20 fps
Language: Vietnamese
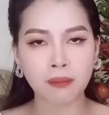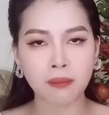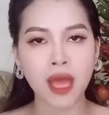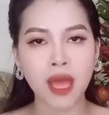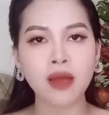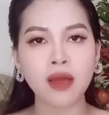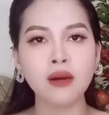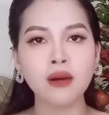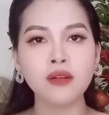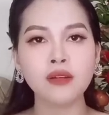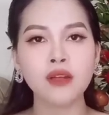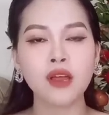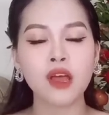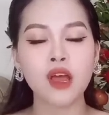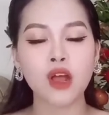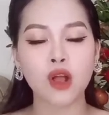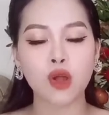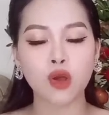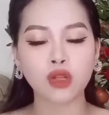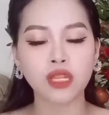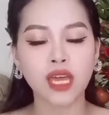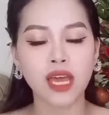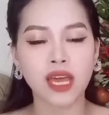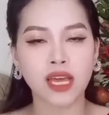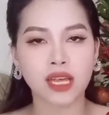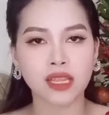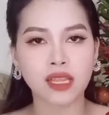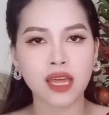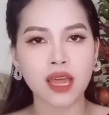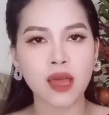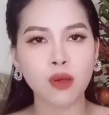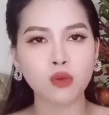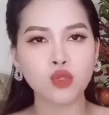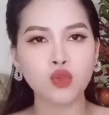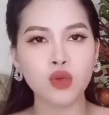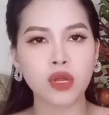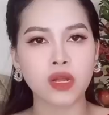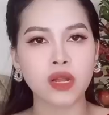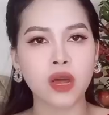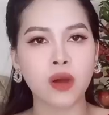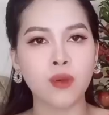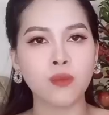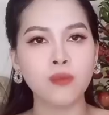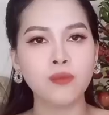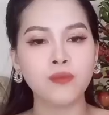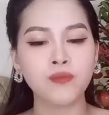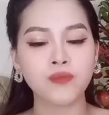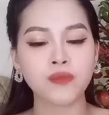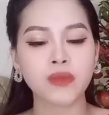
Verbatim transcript: mẽ hơn, có thể theo chuyển động